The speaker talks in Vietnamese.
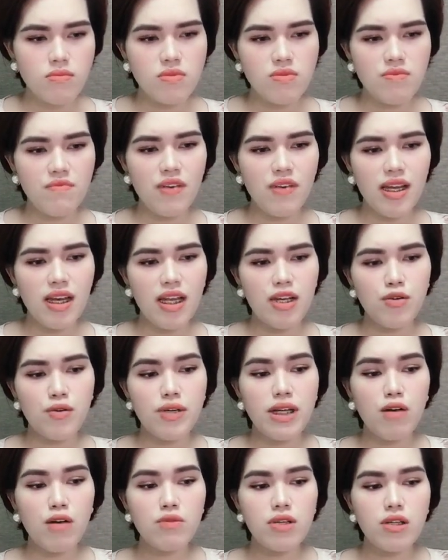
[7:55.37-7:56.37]
Vậy là nỗi
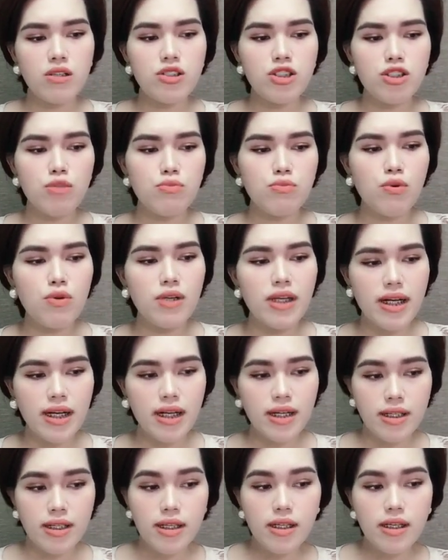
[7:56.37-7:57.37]
đau đớn trong tôi lại
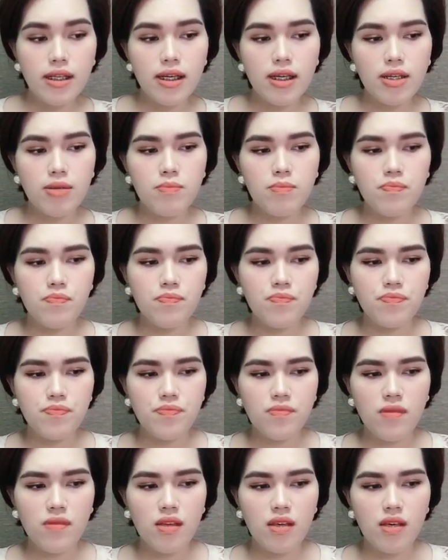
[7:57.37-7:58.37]
càng nhân lên
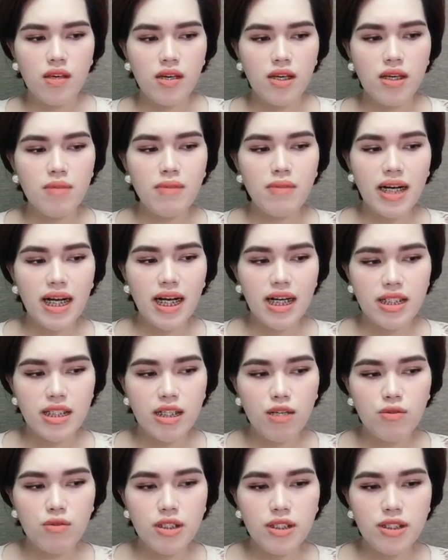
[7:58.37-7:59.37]
khi mà càng
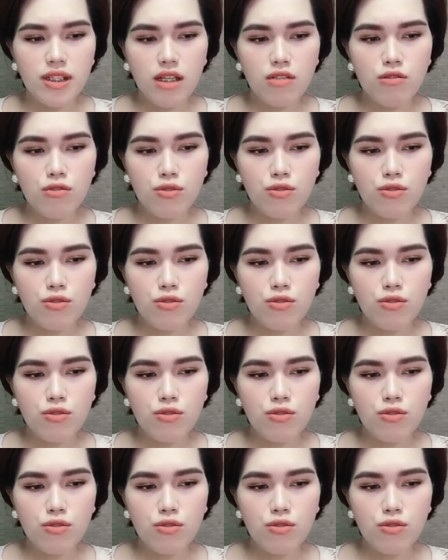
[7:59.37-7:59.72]
nhiều người thân của